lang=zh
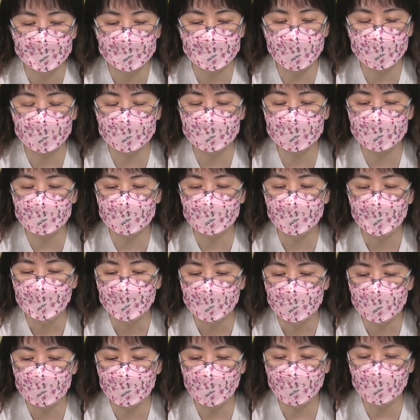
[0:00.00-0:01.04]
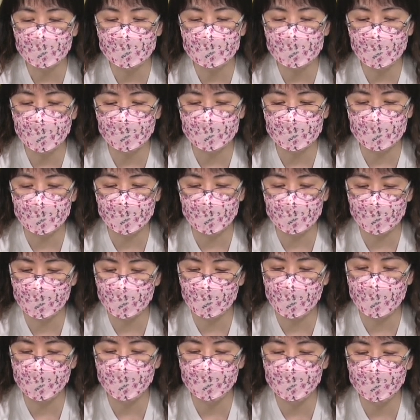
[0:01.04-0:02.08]
但是宗教的
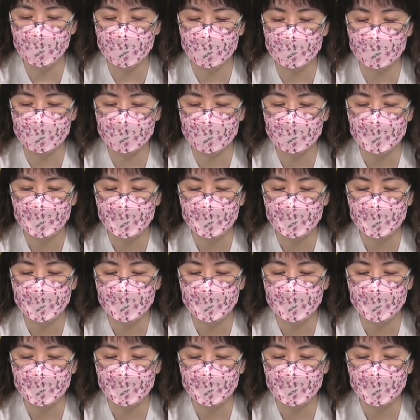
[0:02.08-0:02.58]
权柄